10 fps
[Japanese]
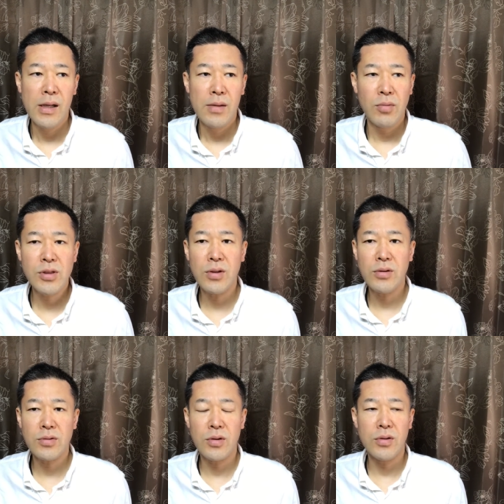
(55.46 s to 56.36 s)
もち
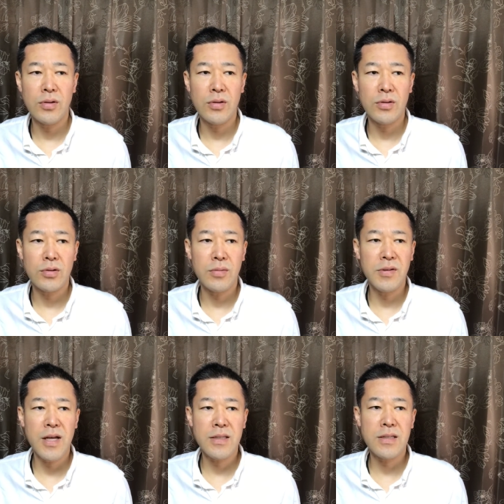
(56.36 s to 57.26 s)
ろんその
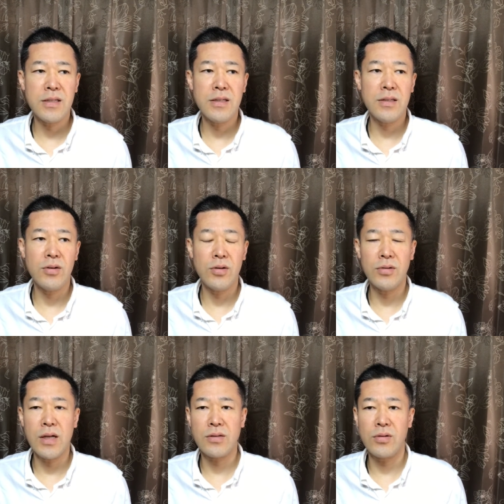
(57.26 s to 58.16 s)
友達のよ
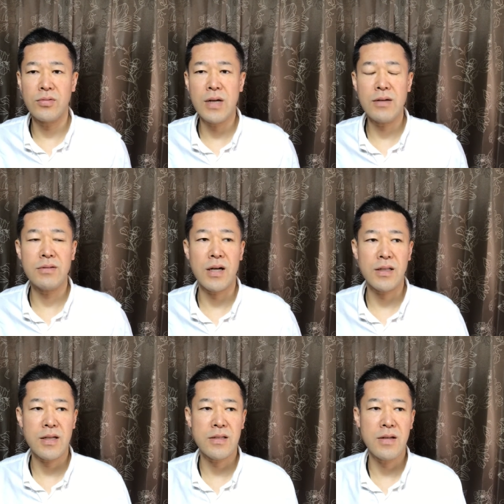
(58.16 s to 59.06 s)
うなそのフランクな
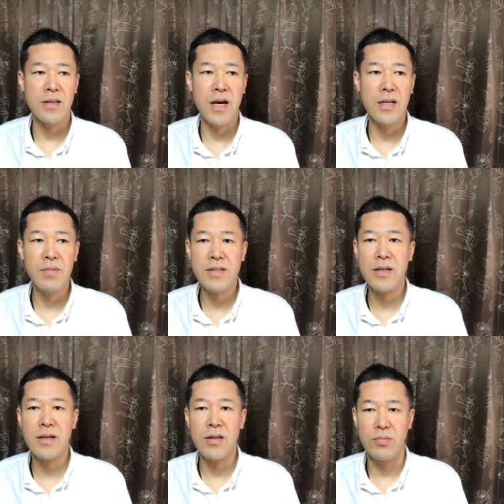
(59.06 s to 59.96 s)
形にはなりま
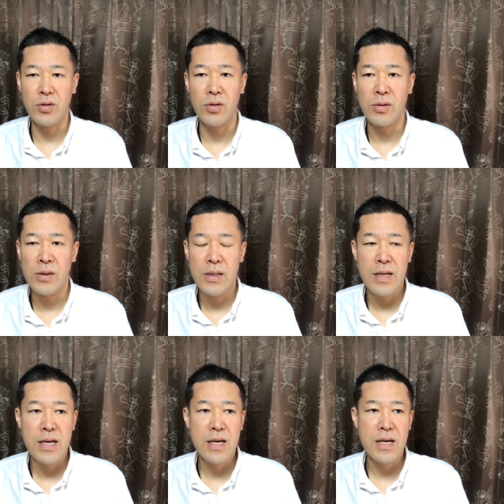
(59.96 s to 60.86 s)
せんけども、
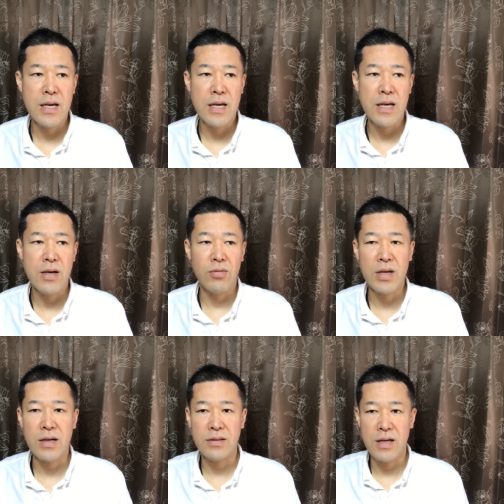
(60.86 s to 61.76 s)
えー、お
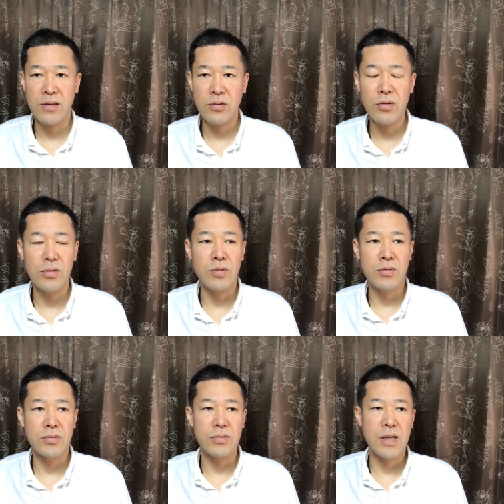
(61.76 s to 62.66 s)
客さんと
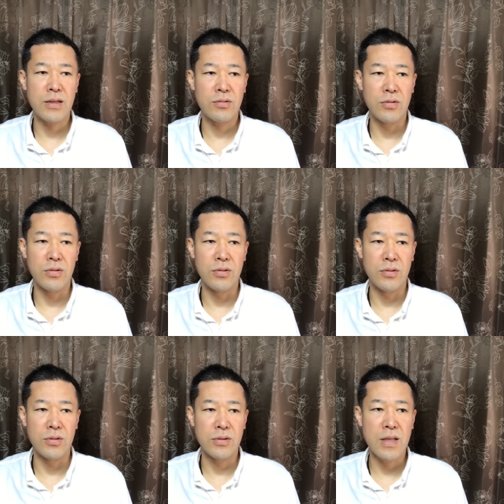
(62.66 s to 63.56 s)
僕が
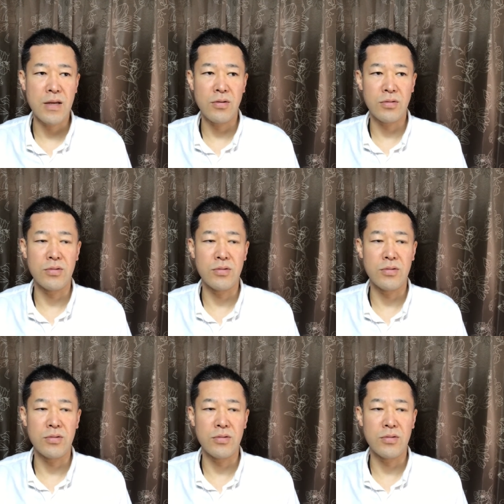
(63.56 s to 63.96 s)
こう提供す